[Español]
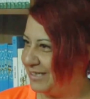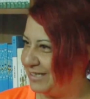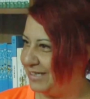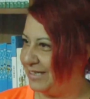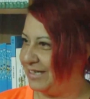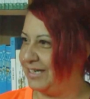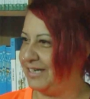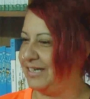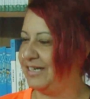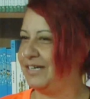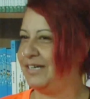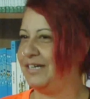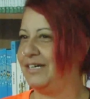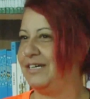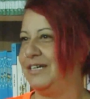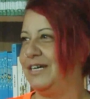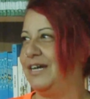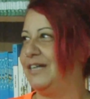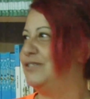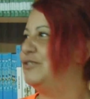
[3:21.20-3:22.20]

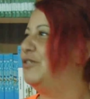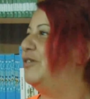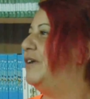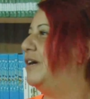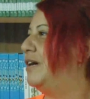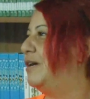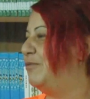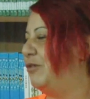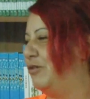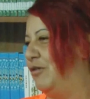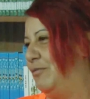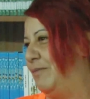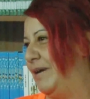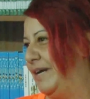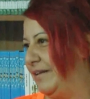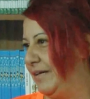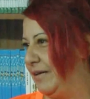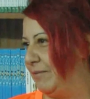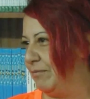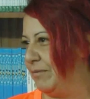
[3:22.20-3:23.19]
Eh, eso hablábamos con
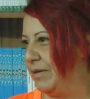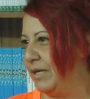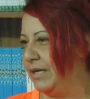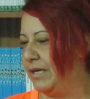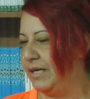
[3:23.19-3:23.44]
Martín.